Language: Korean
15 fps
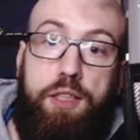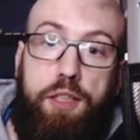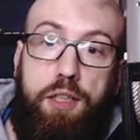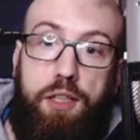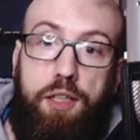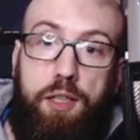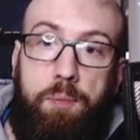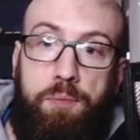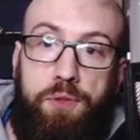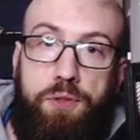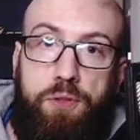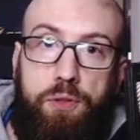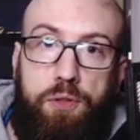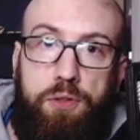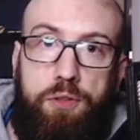u 음,
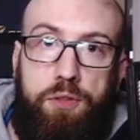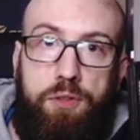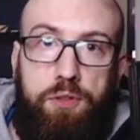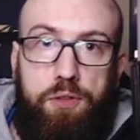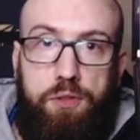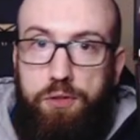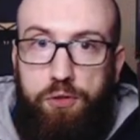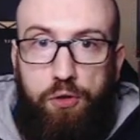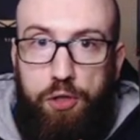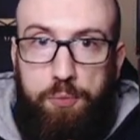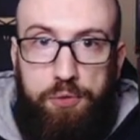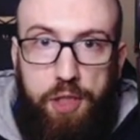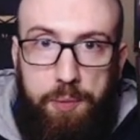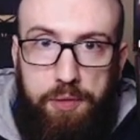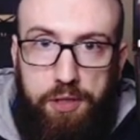저는
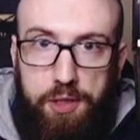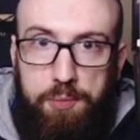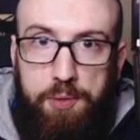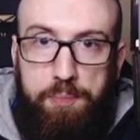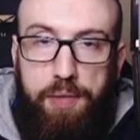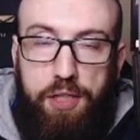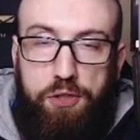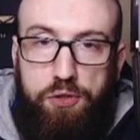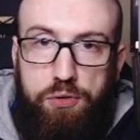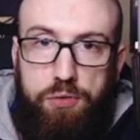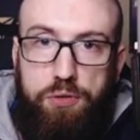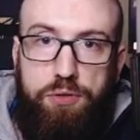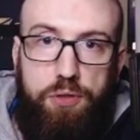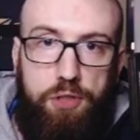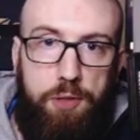여러분 아마 이미 봤죠.
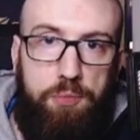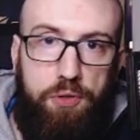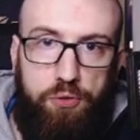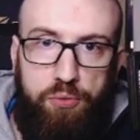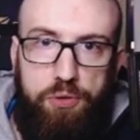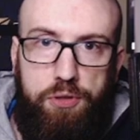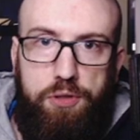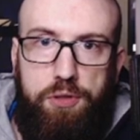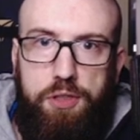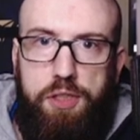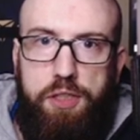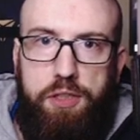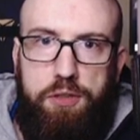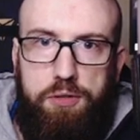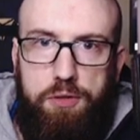전 이번 주는
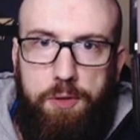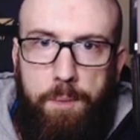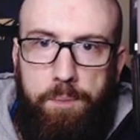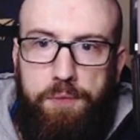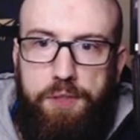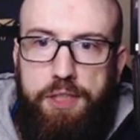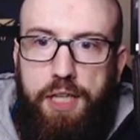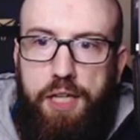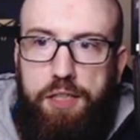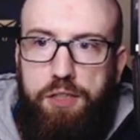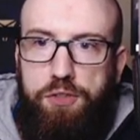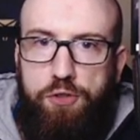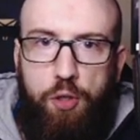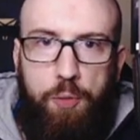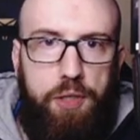그냥 그
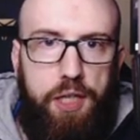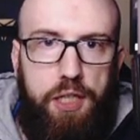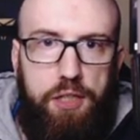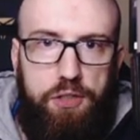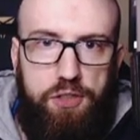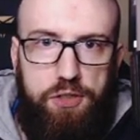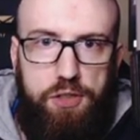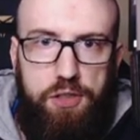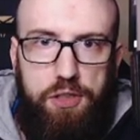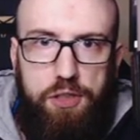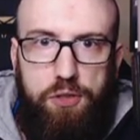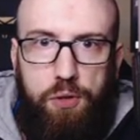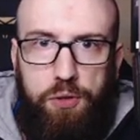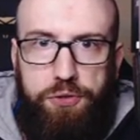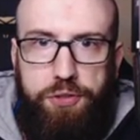가디언즈 오브 갤럭시
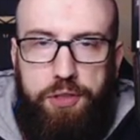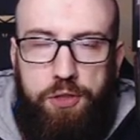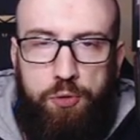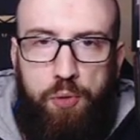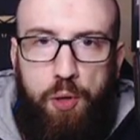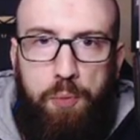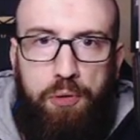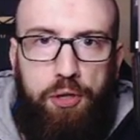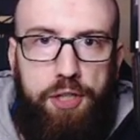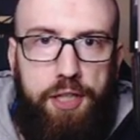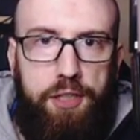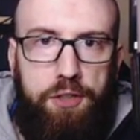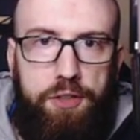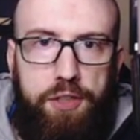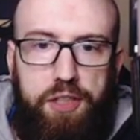영상을 좀
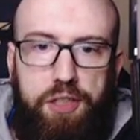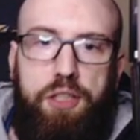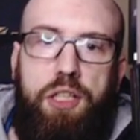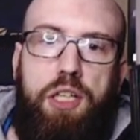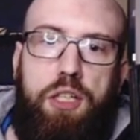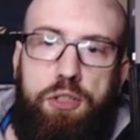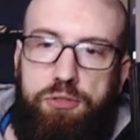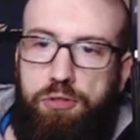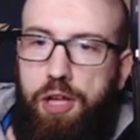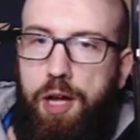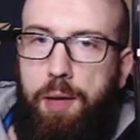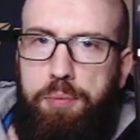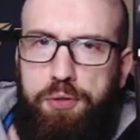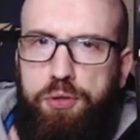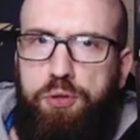업로드했는데, 전
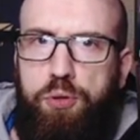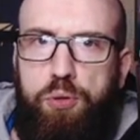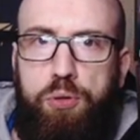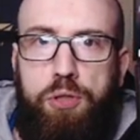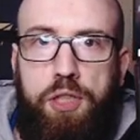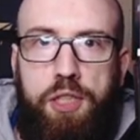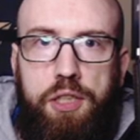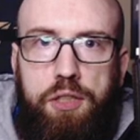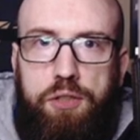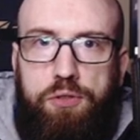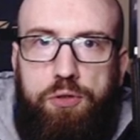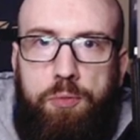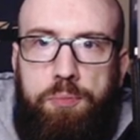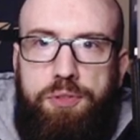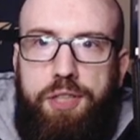앞으로도
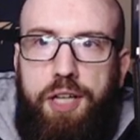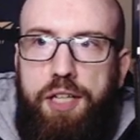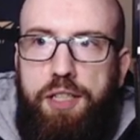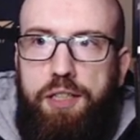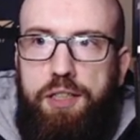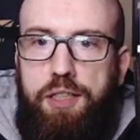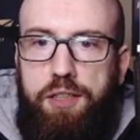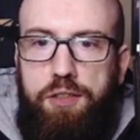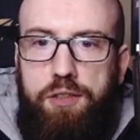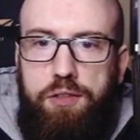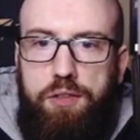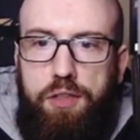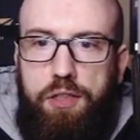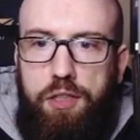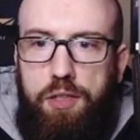좀 다양한
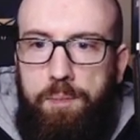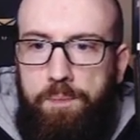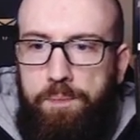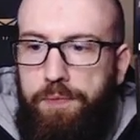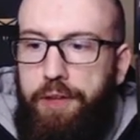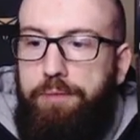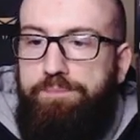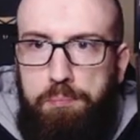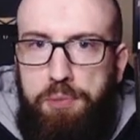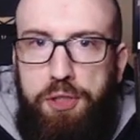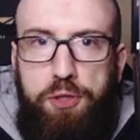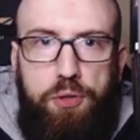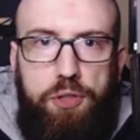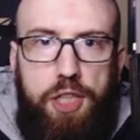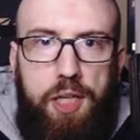u
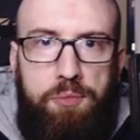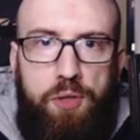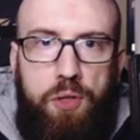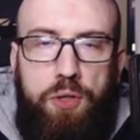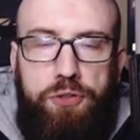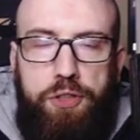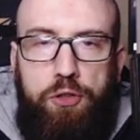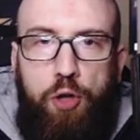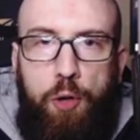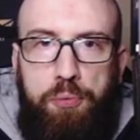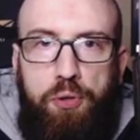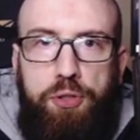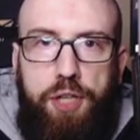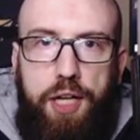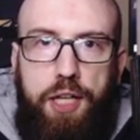비디오 게임 영상을
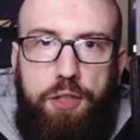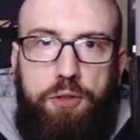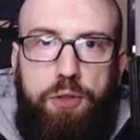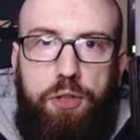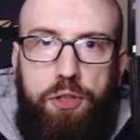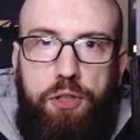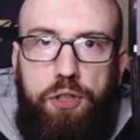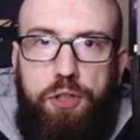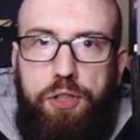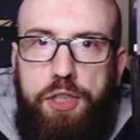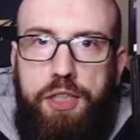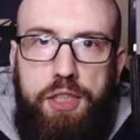업로드할 거예요.